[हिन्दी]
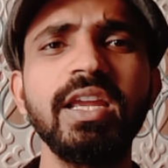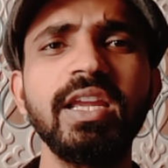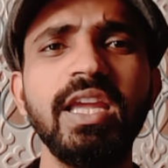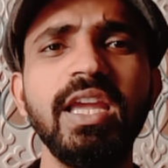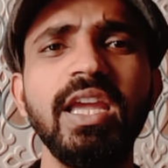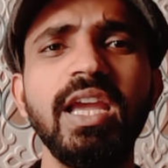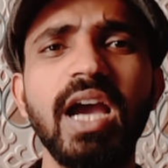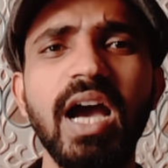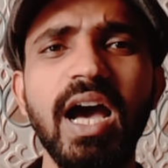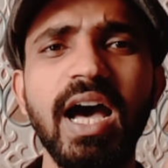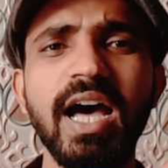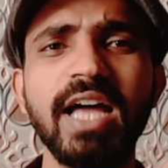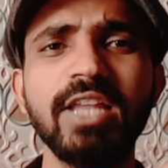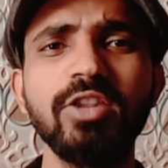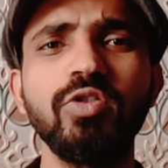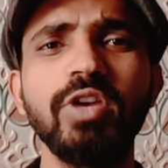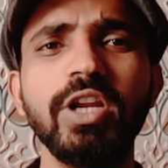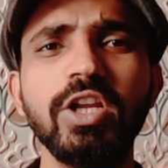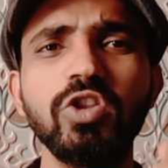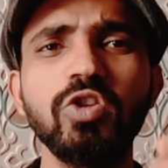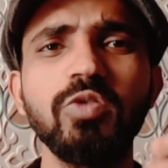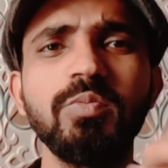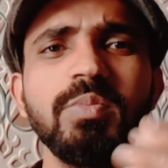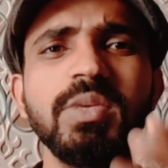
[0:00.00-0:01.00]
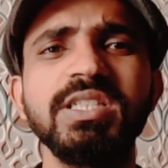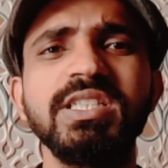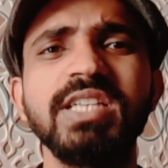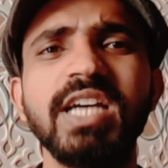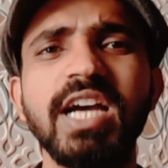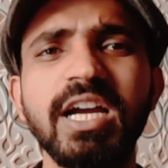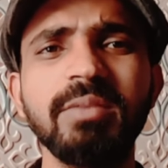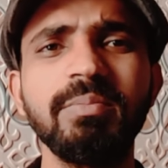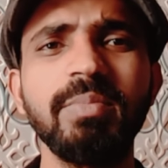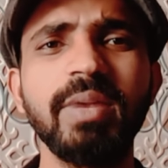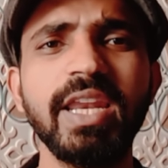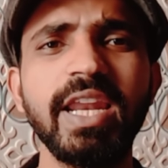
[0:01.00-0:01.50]
कि आधों ने तो
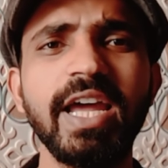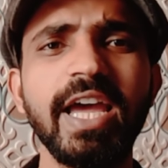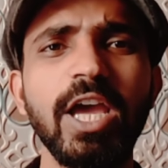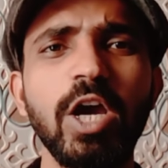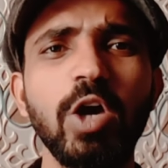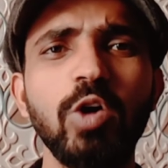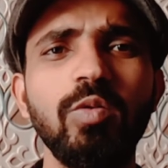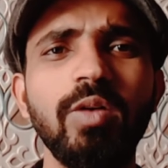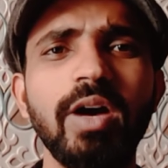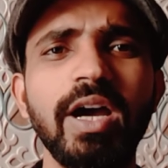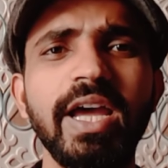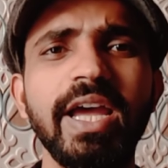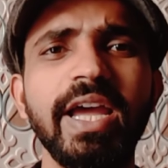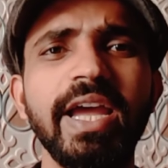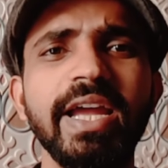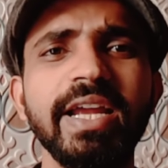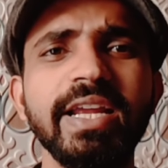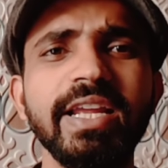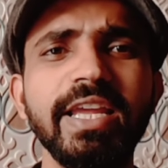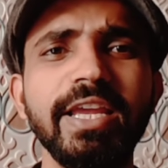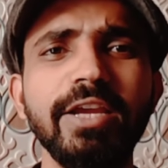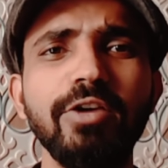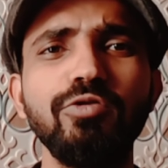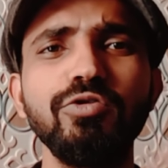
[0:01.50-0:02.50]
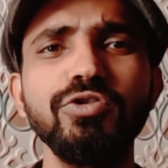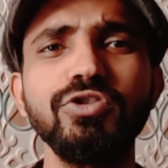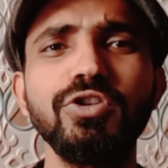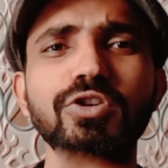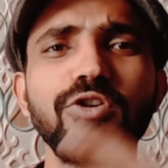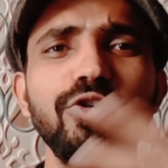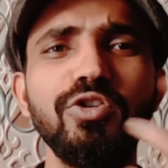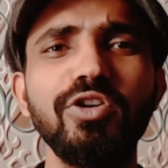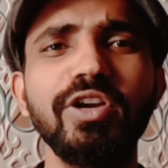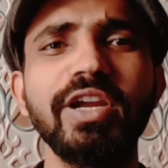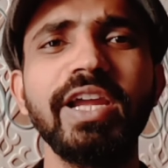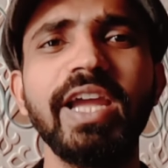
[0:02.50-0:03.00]
मजाक बनाया हुआ है कि कुछ
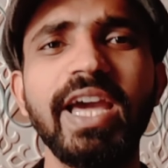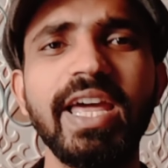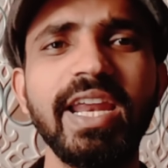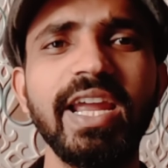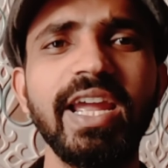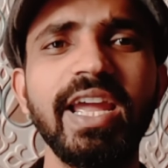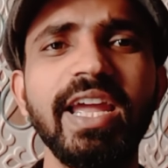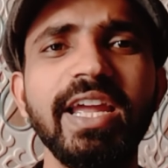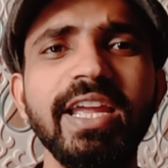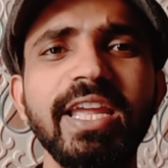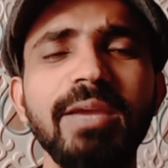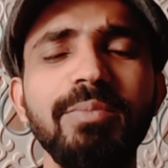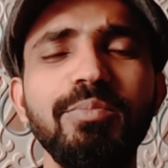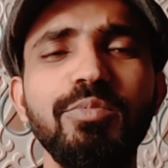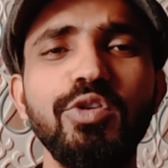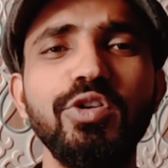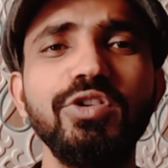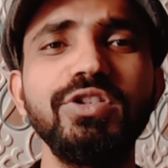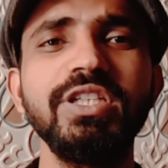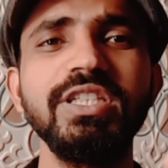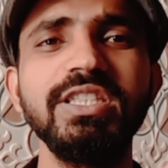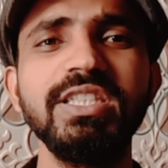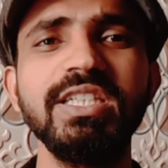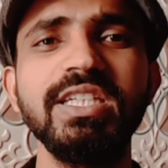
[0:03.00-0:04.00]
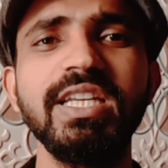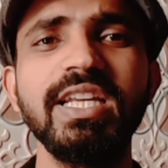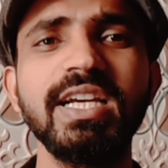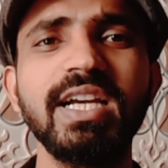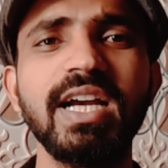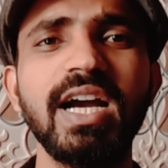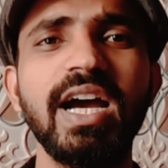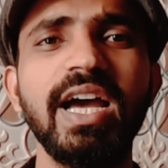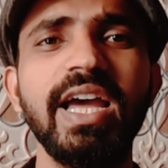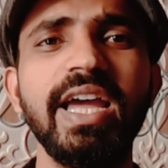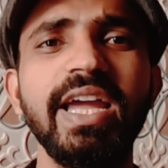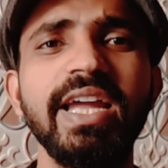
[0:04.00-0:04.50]
लोग कह रहे हैं कि मोदी जी ने
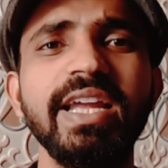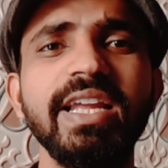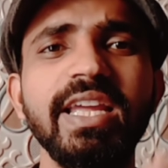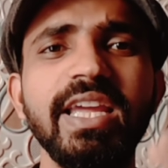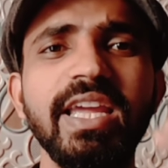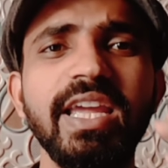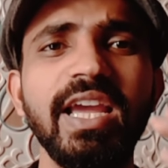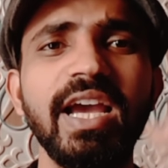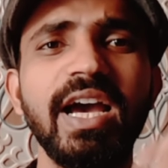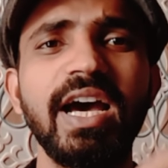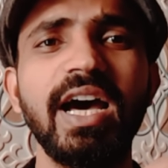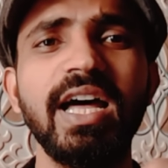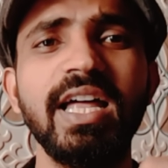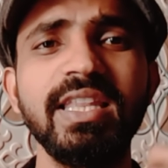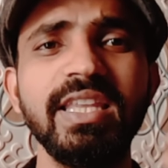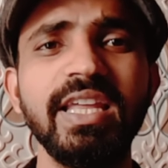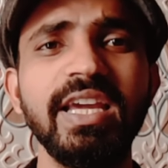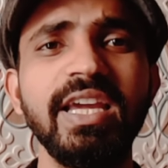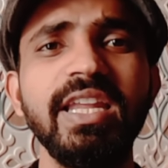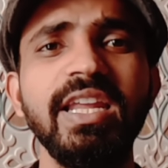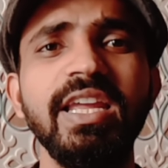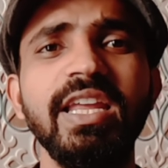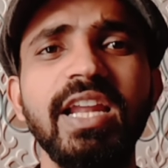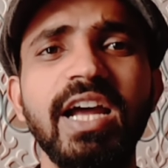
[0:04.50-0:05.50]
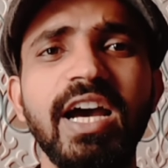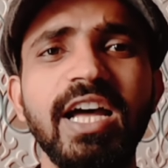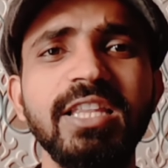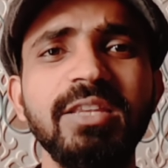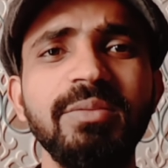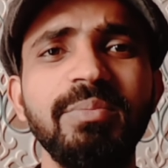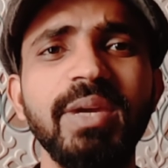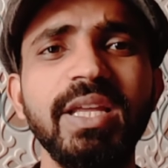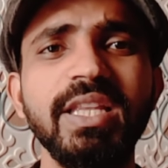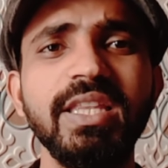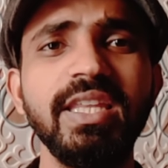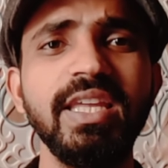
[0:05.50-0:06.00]
कहा है कि अंधेरी
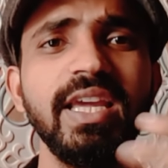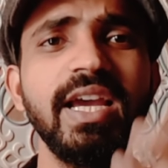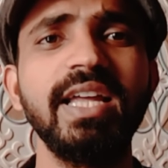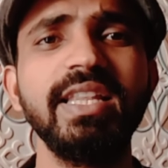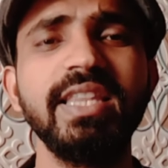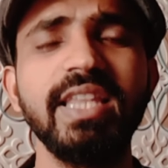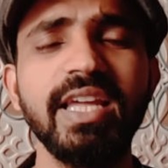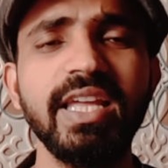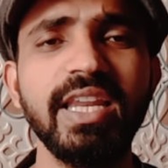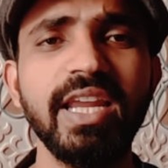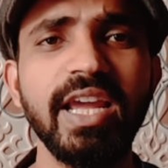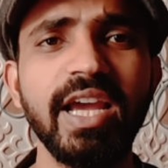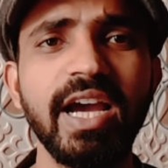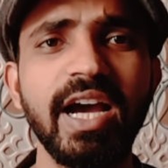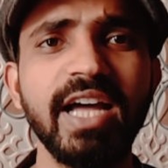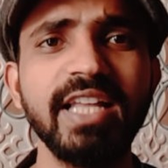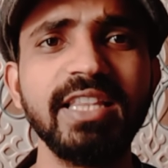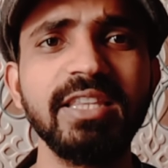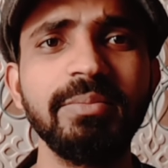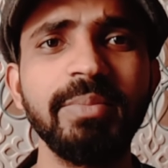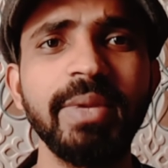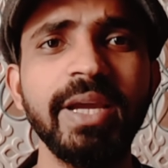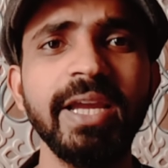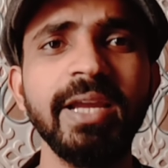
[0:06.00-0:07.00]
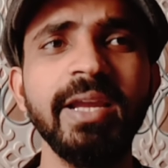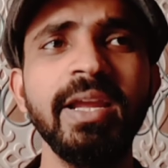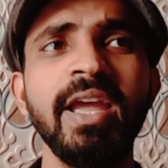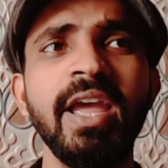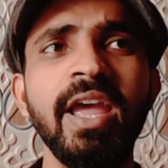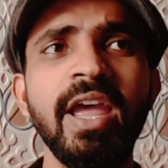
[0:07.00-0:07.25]
रात में दिया तेरे हाथ में